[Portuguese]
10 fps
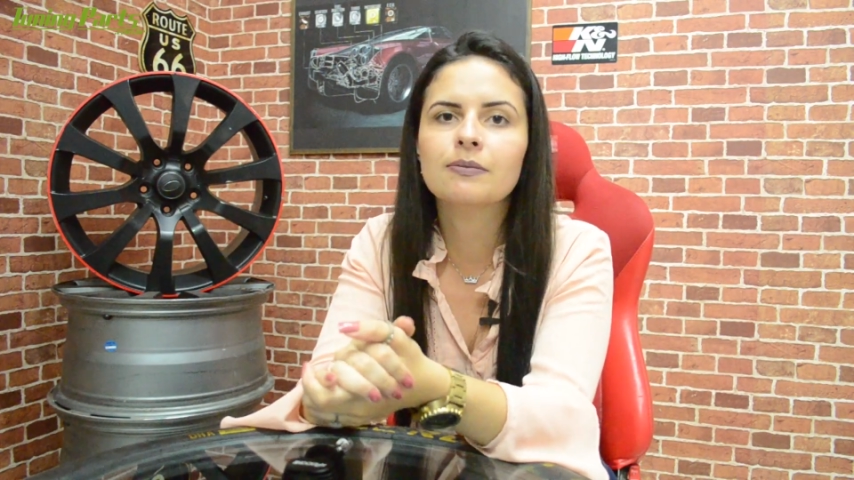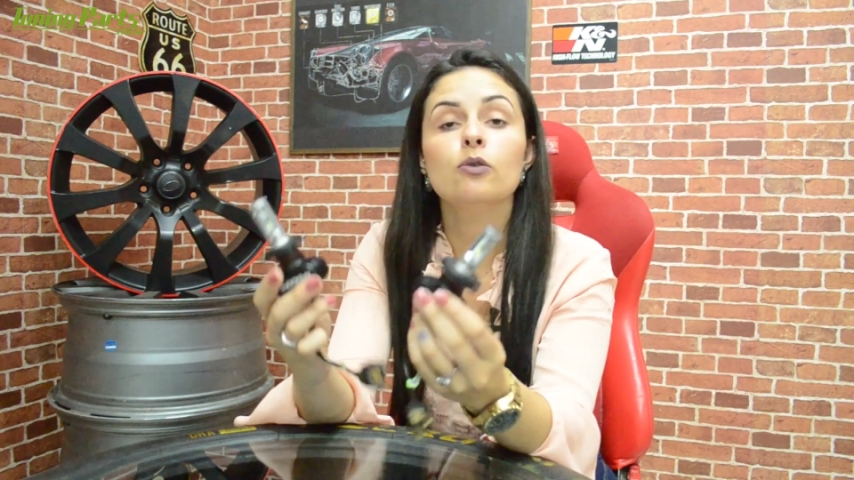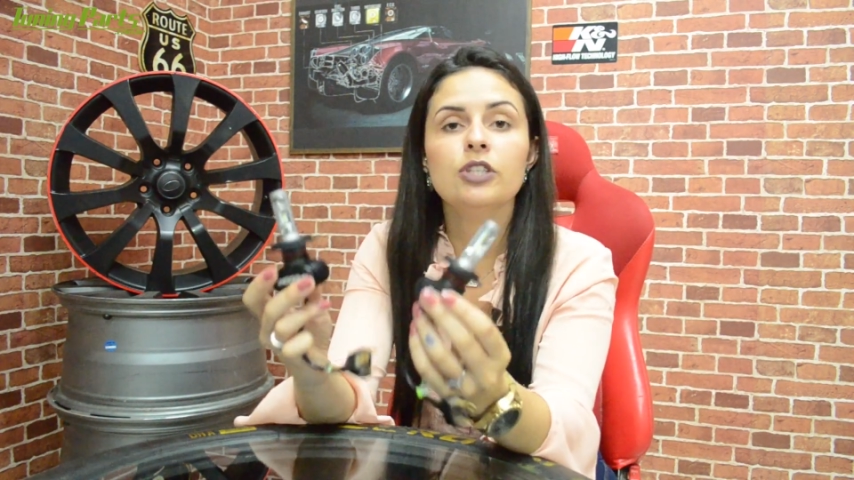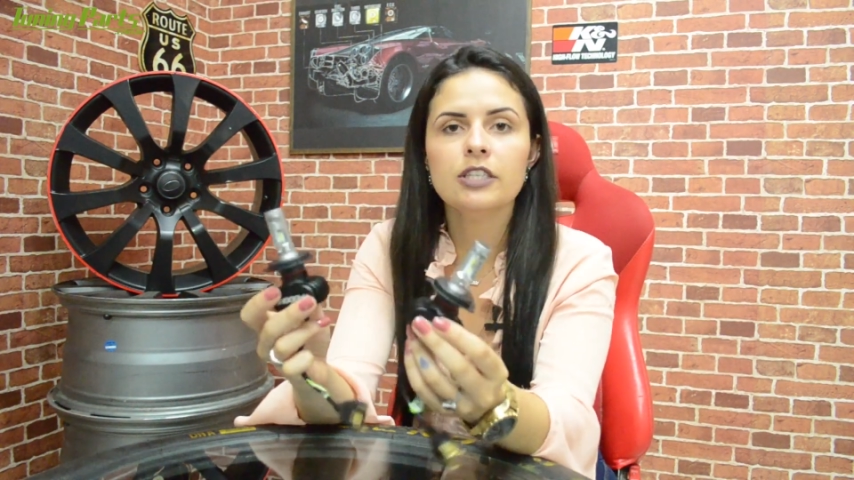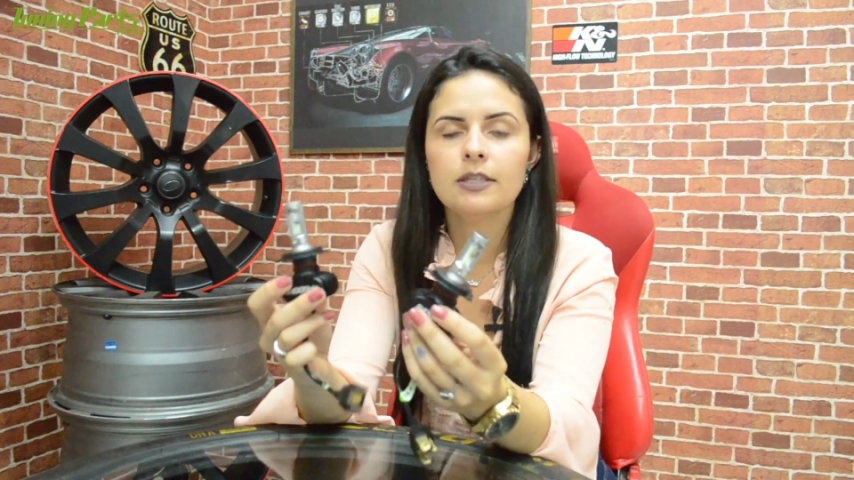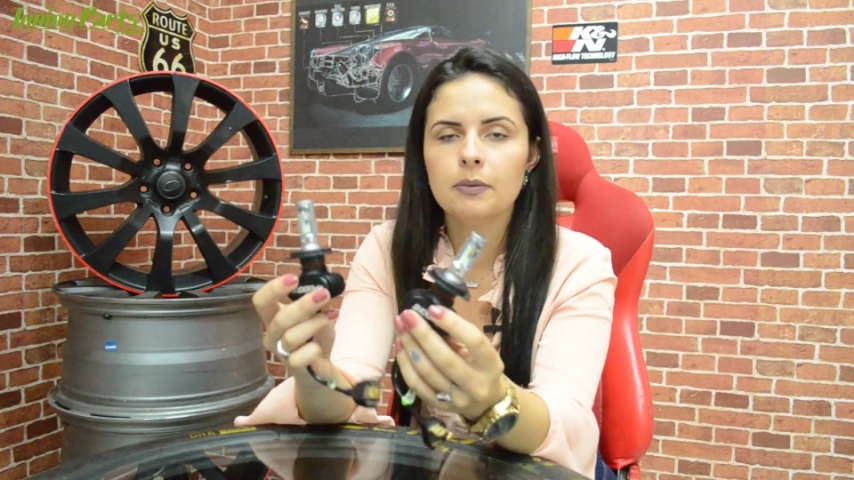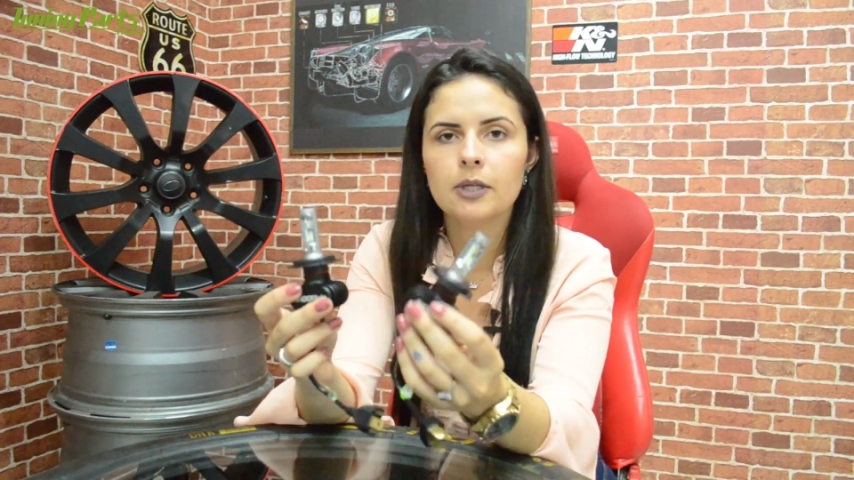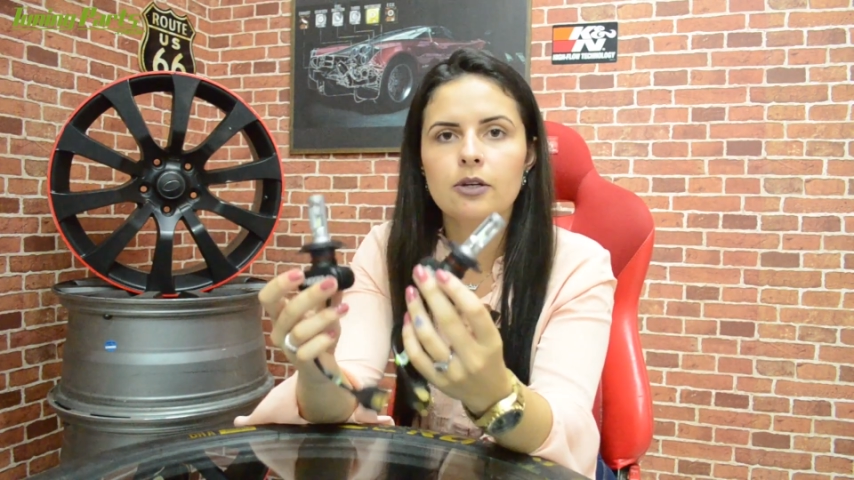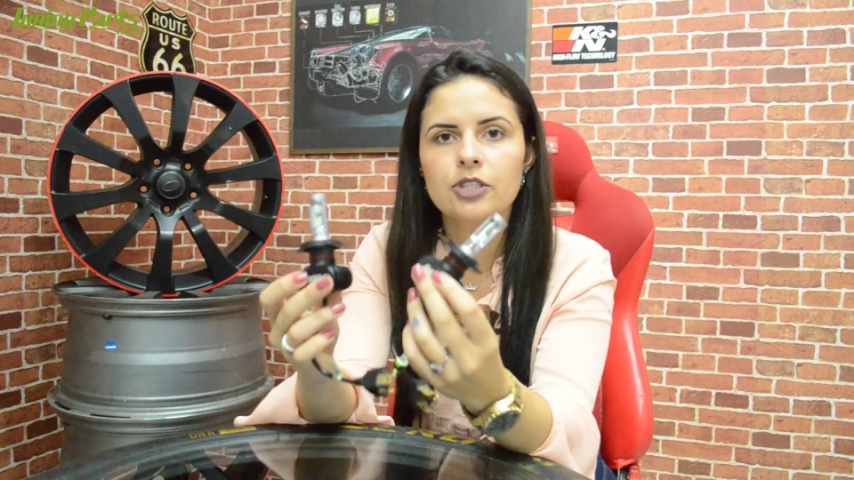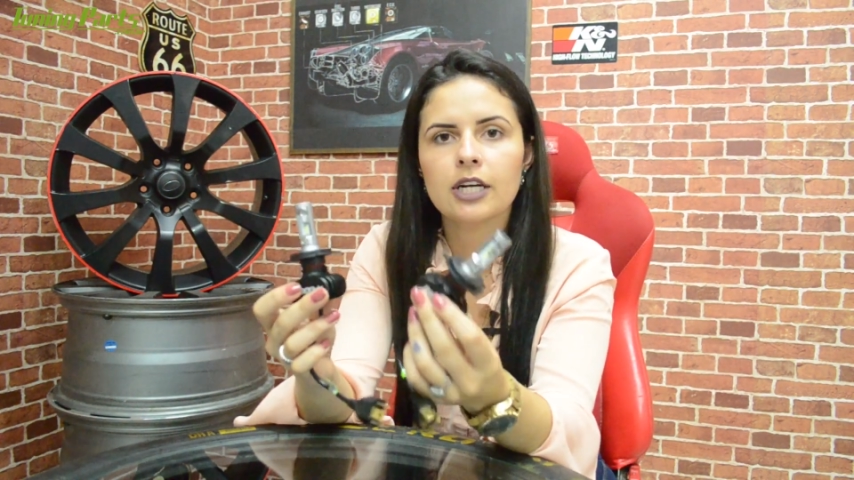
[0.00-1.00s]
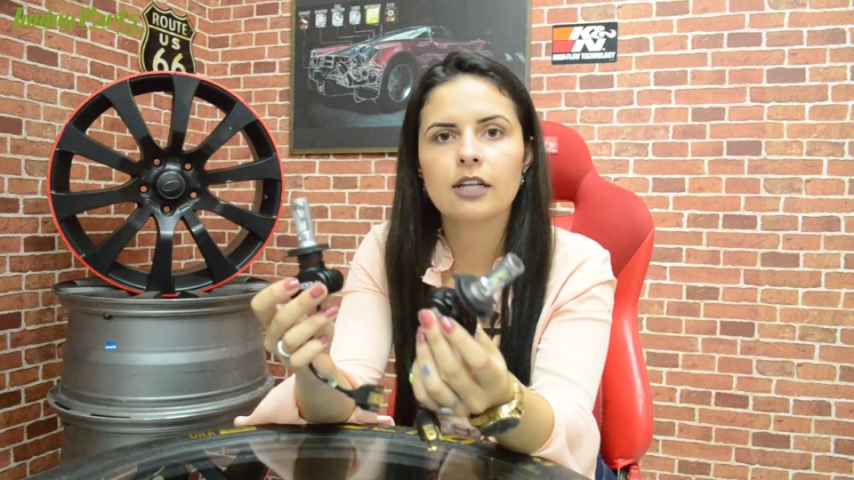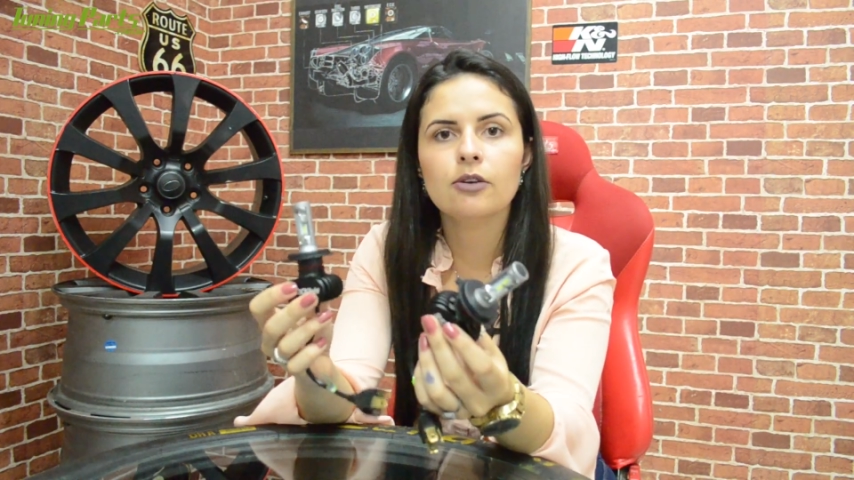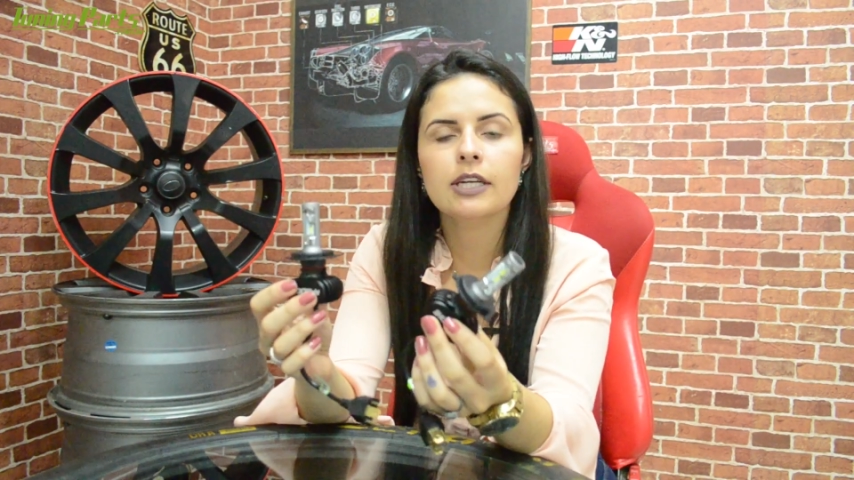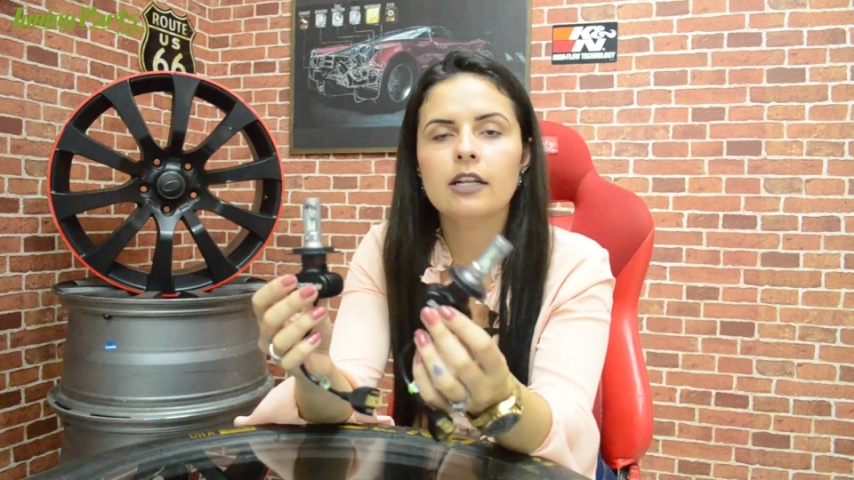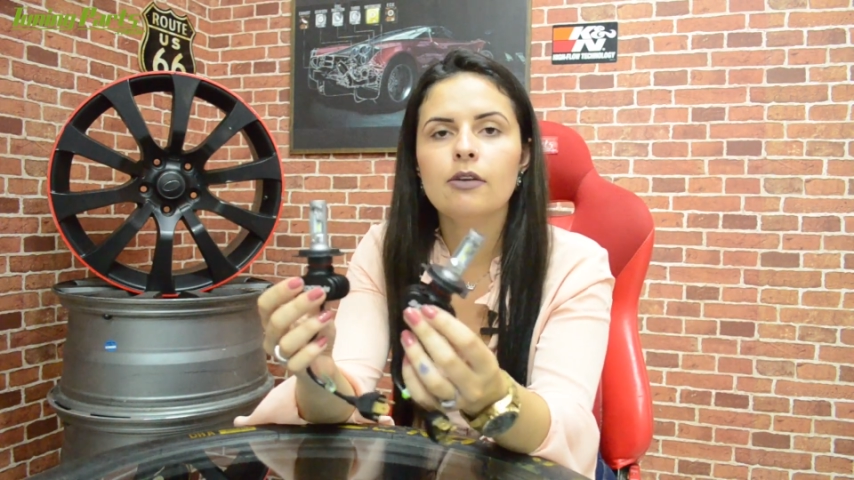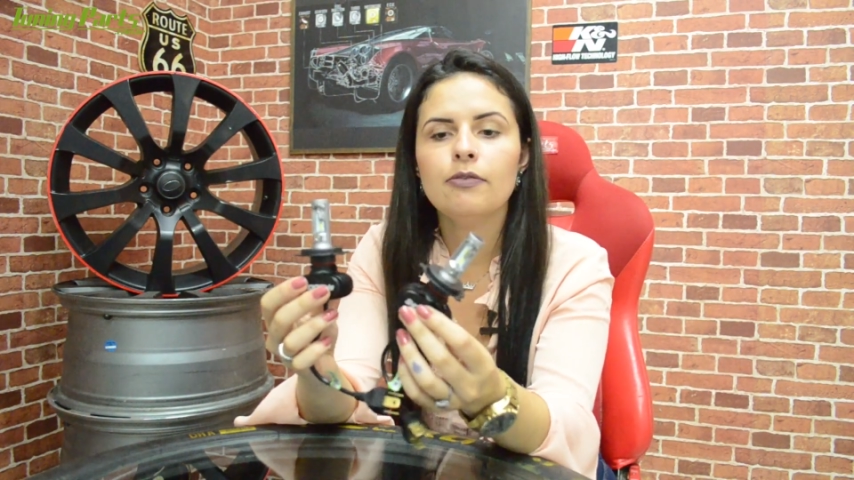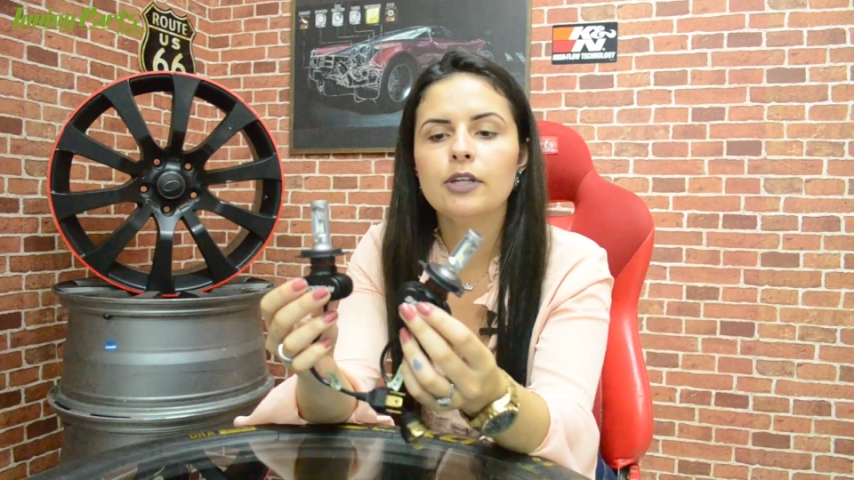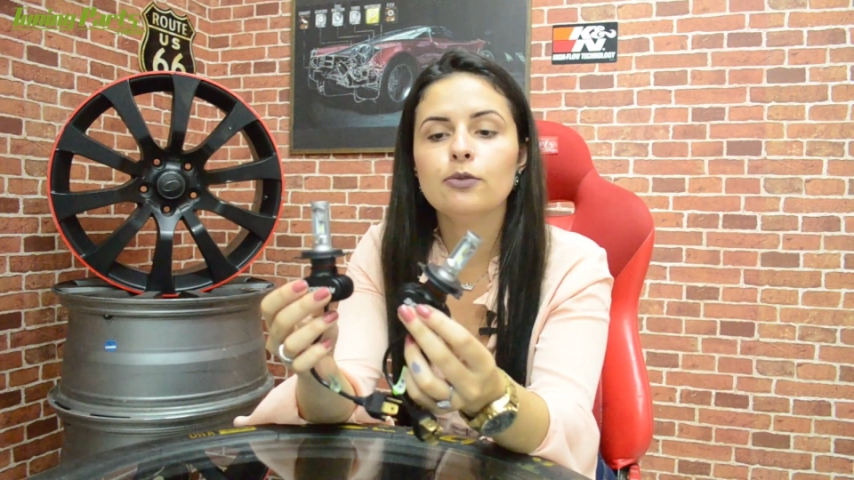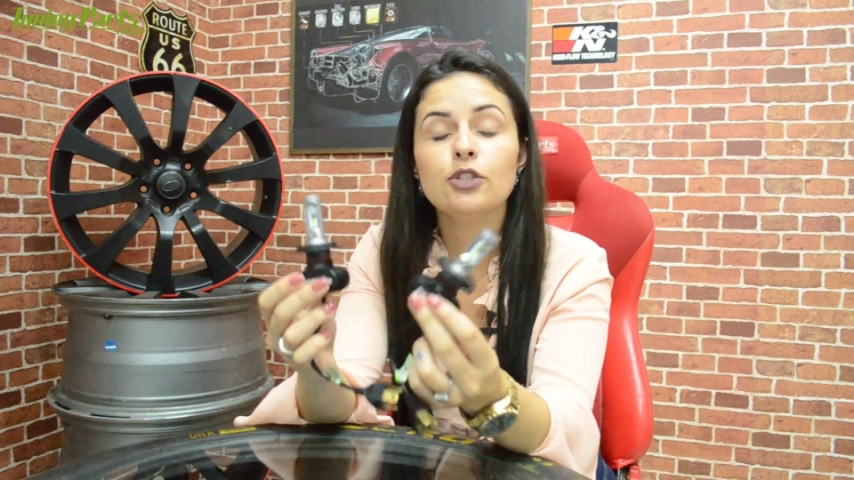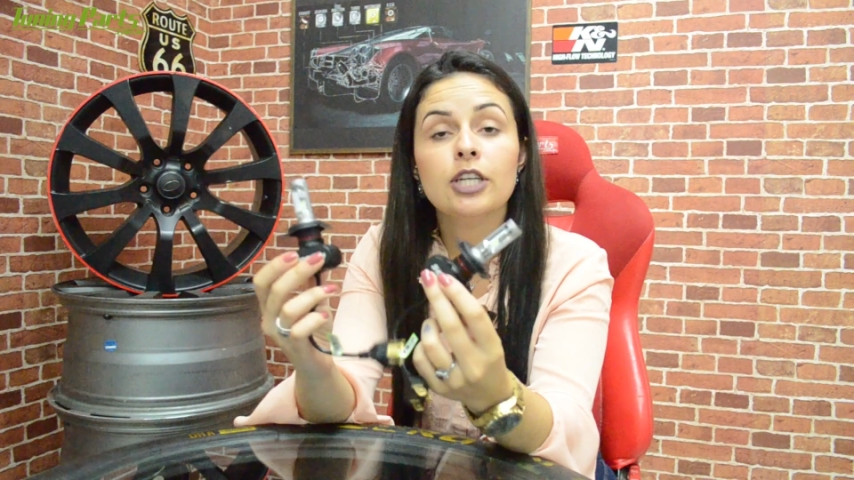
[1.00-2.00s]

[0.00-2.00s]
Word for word: O dissipador de calor ele é feito